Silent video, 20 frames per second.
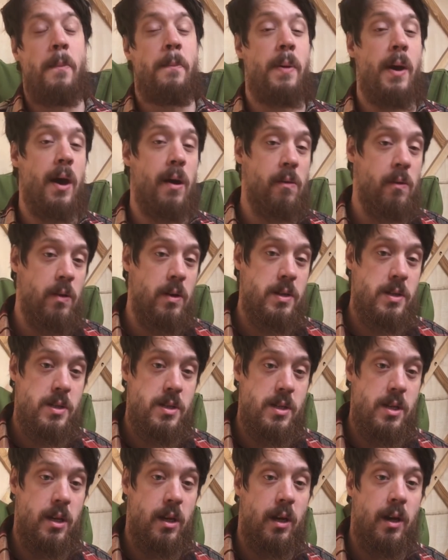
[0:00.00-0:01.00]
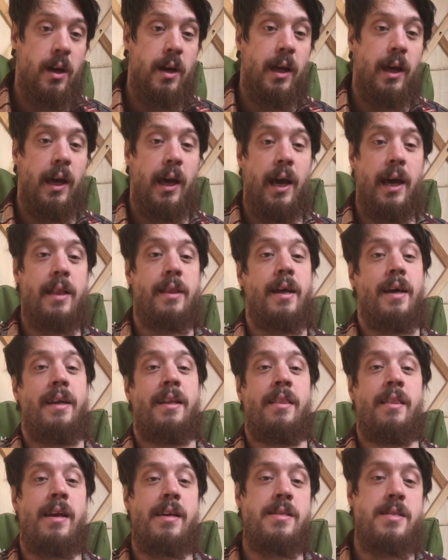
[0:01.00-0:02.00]
Первое из них – это
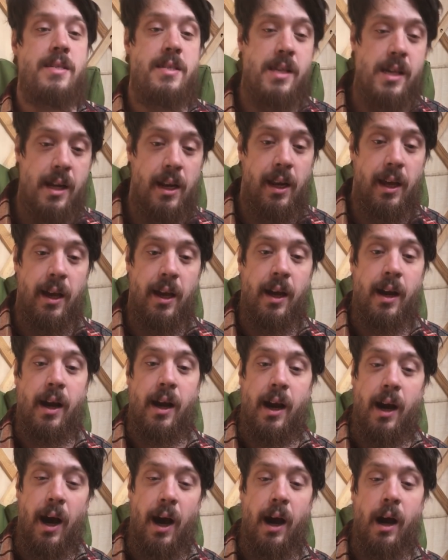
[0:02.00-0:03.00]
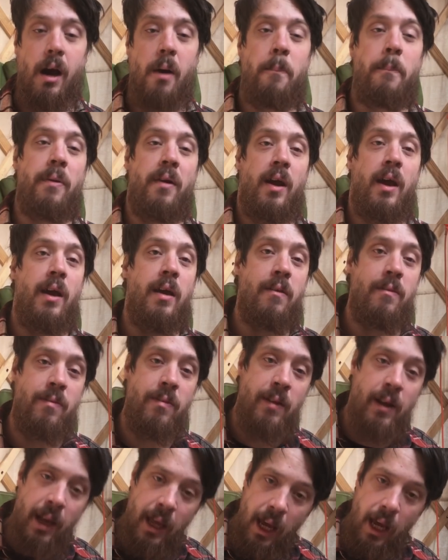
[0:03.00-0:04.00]
насилие как
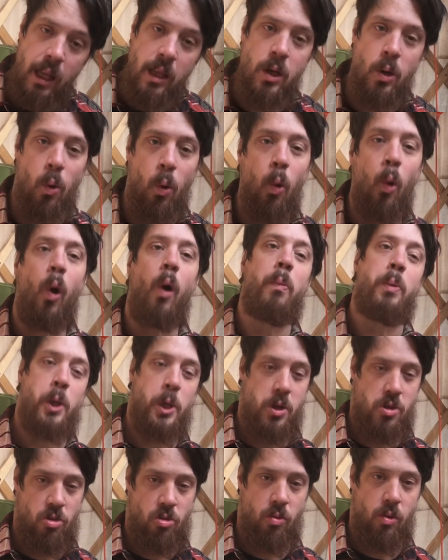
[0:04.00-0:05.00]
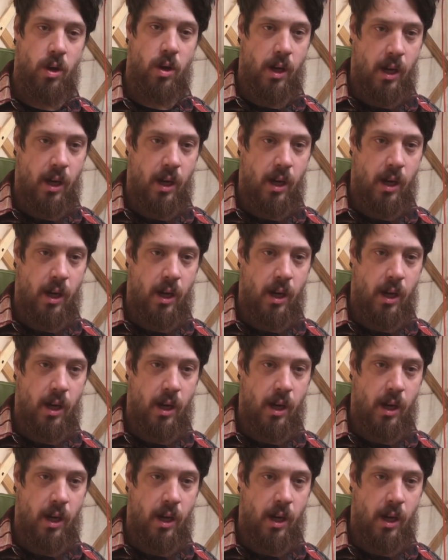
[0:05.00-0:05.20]
проявление общества,